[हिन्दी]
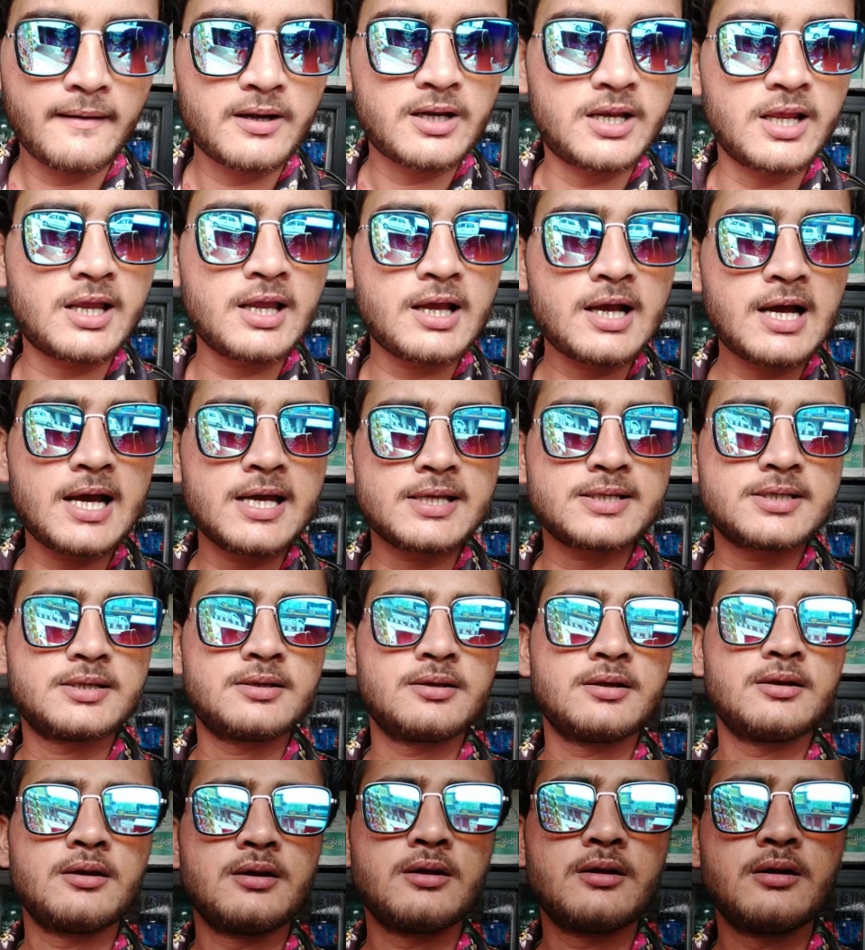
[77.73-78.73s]
ठीक है
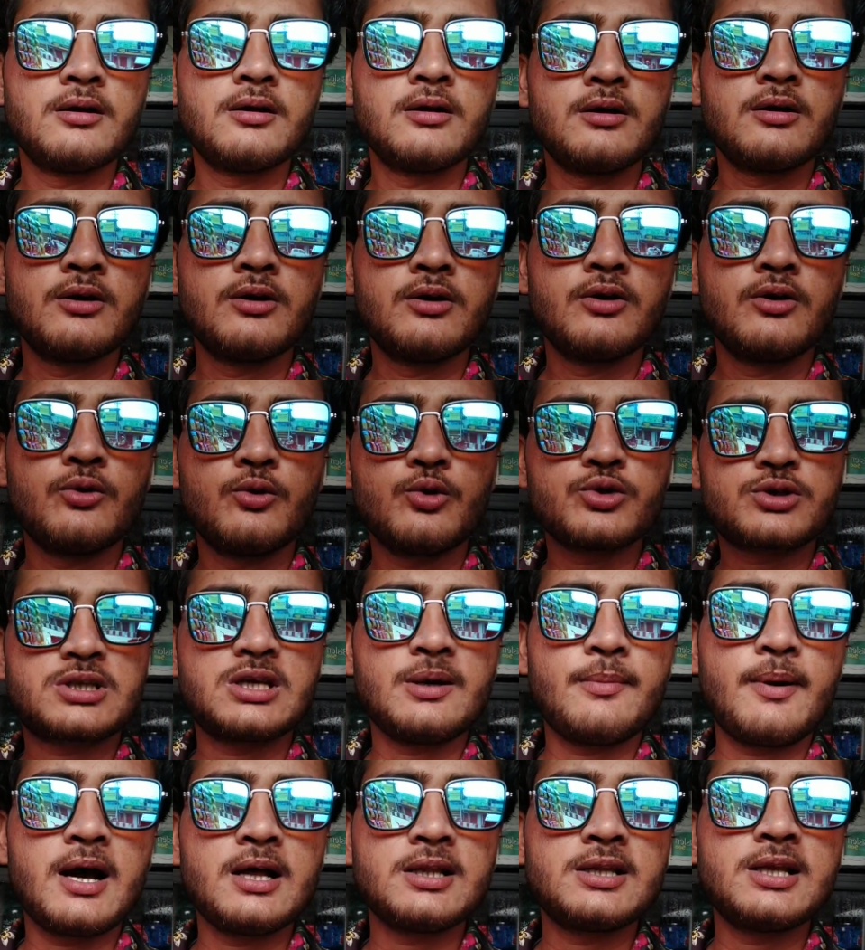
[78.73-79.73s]
गाइस
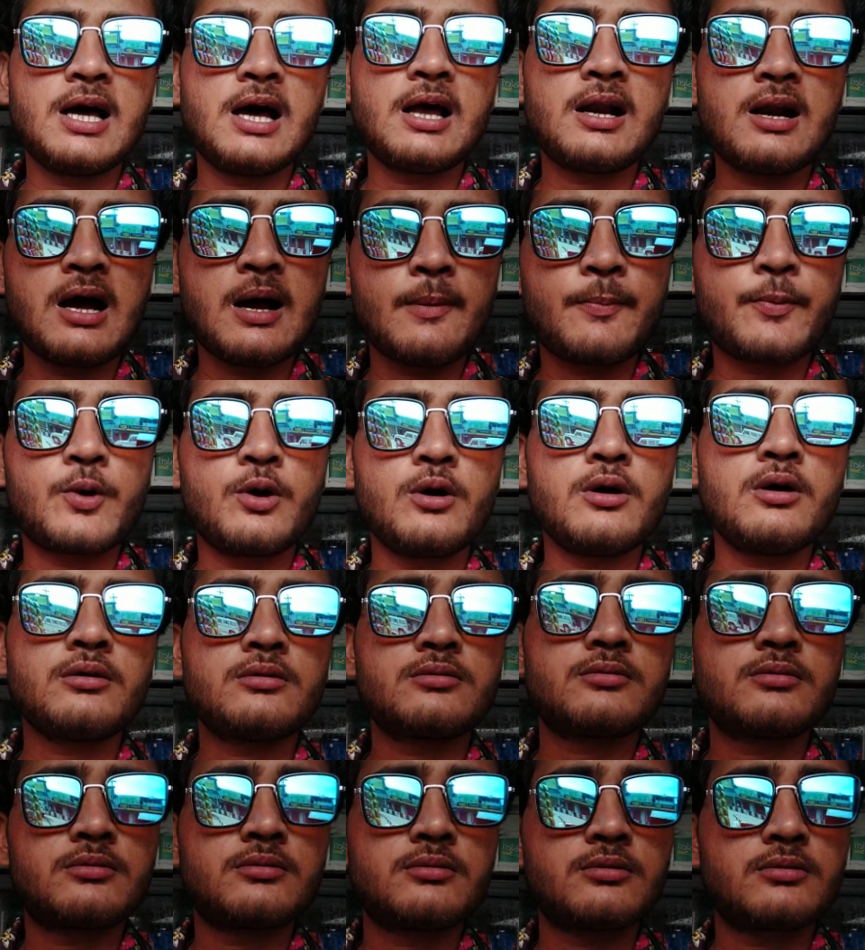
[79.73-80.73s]
उसके बाद यार आपको
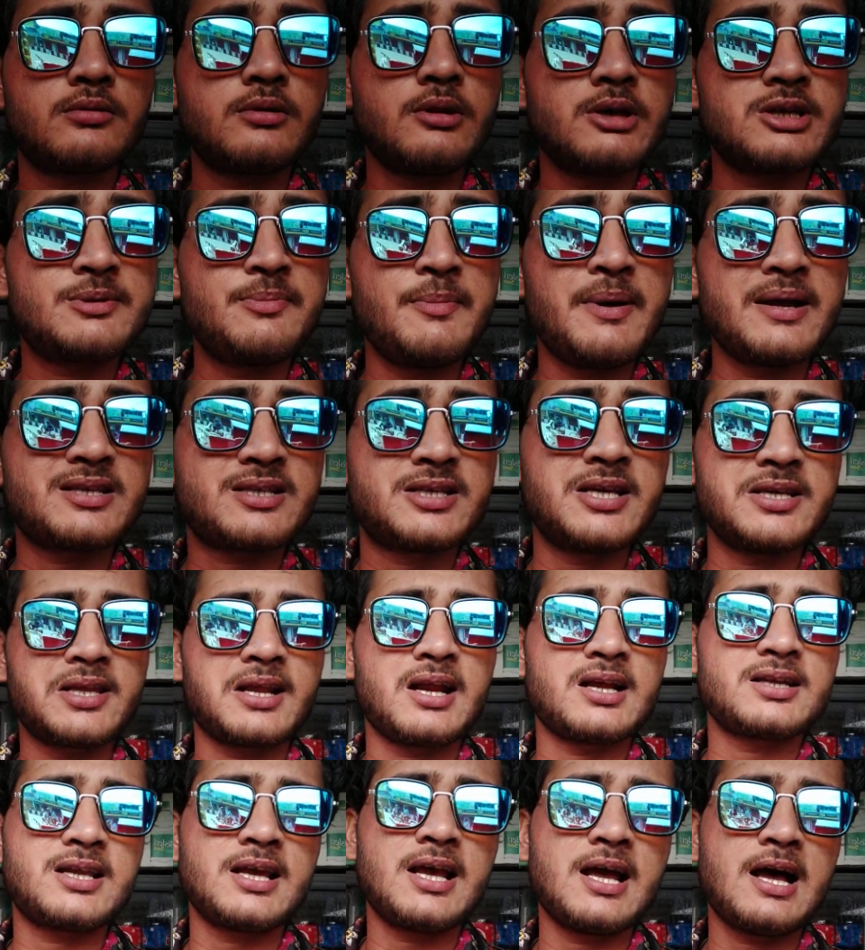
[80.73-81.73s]
इसमें अच्छी
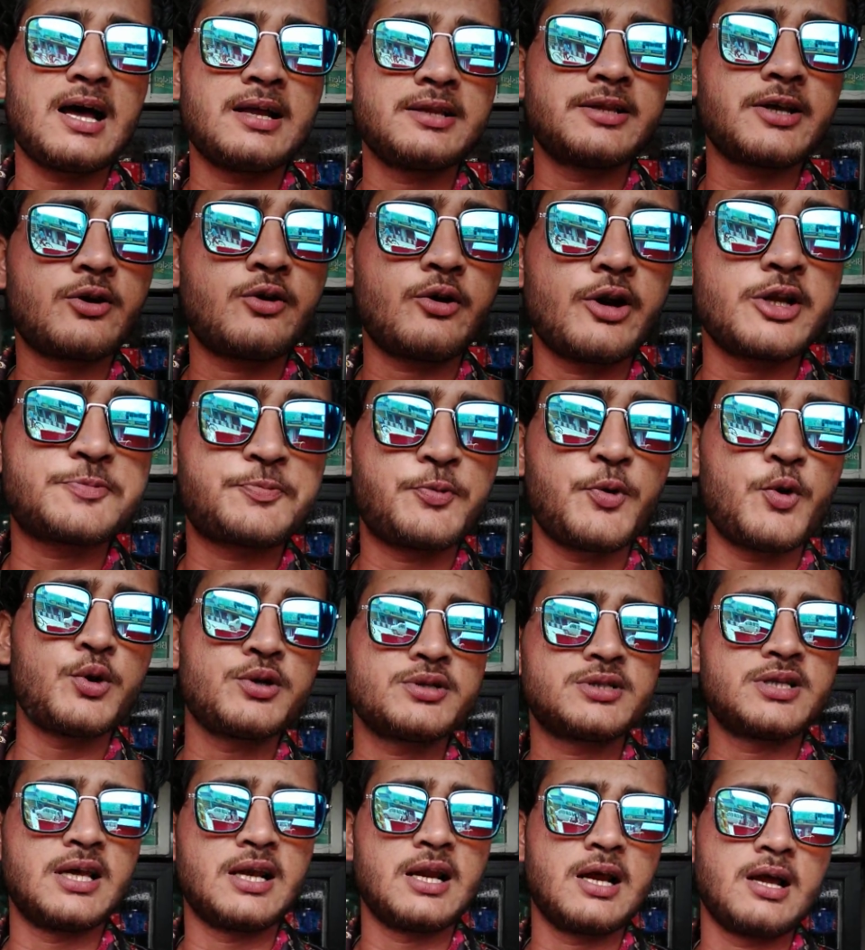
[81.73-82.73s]
तरह से यार देखो
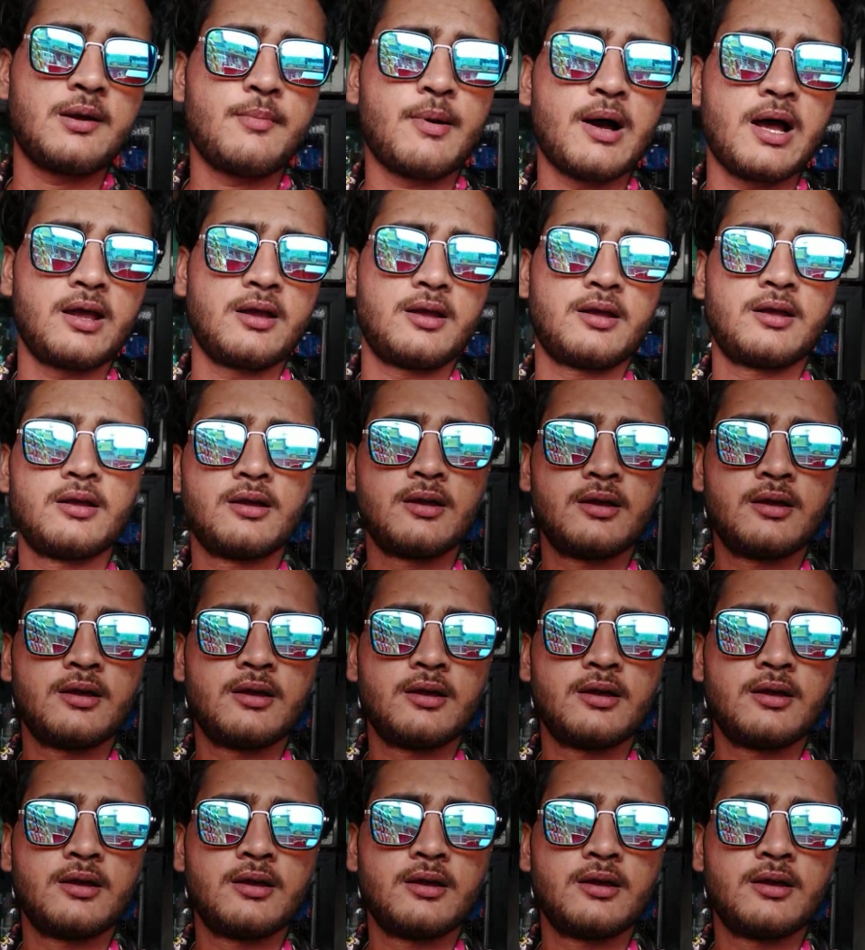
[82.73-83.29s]
रिस्पॉन्स देना है भाई